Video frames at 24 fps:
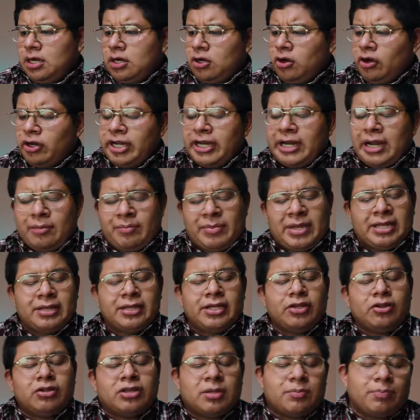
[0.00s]

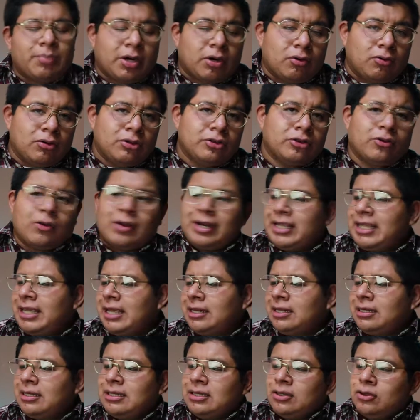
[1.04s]
Lógicamente yo te pregunto, ¿a
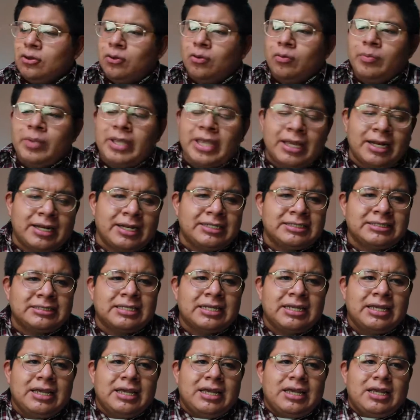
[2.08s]
quién tú vienes
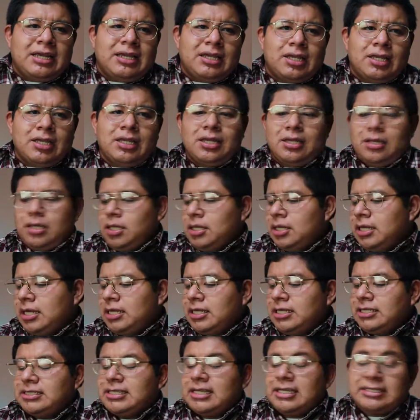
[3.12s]
y le
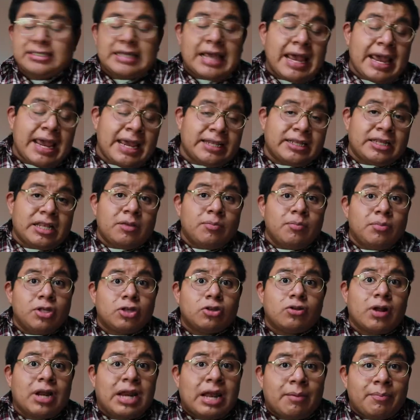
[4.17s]
dices, hey, te
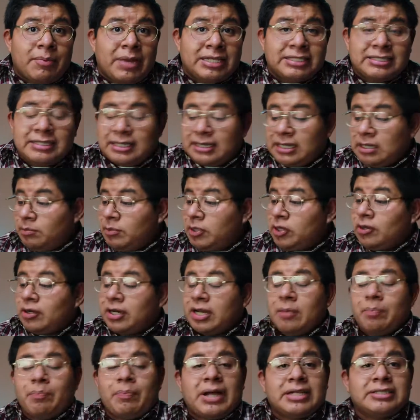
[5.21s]
invito a la mesa, te invito a
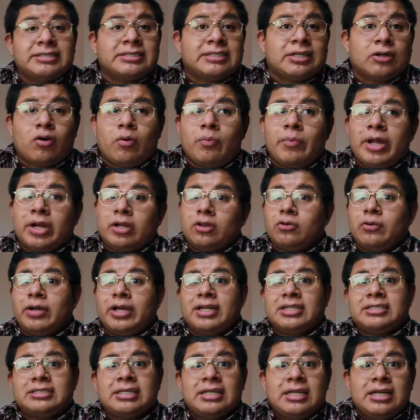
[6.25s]
que pases a comer? Tú
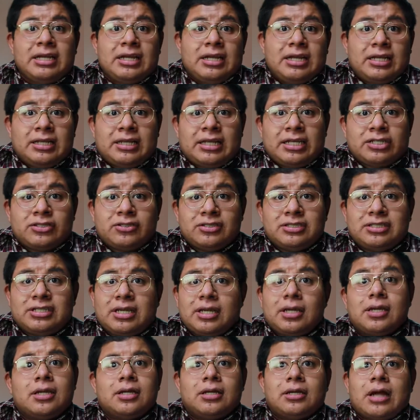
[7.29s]
eres de esos
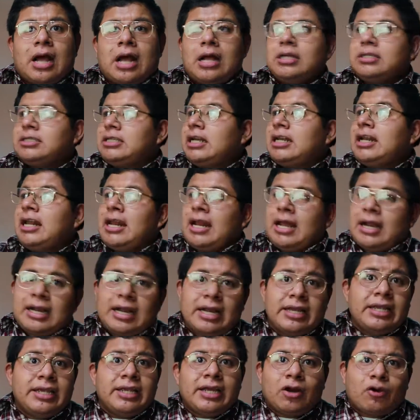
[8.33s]
que sale a la
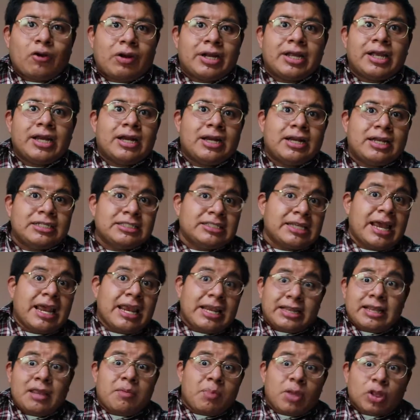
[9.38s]
calle y a cualquiera le dice,
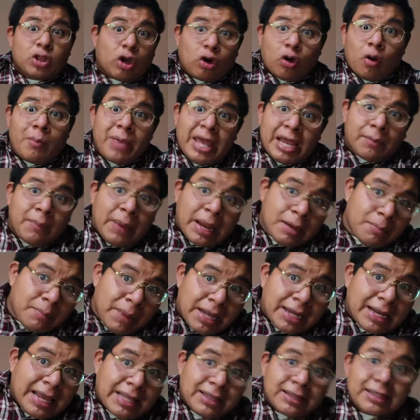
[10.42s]
hey, te invito a comer, ven,
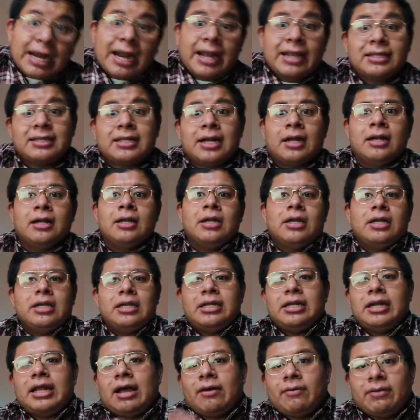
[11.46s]
ven, entra, entra.
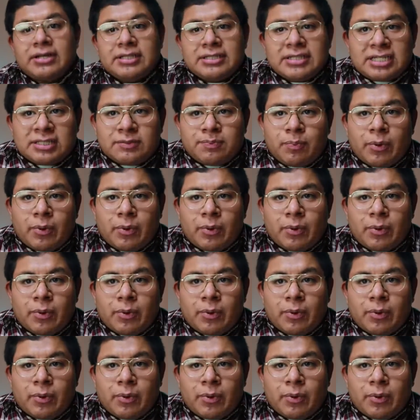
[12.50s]
Y le abres las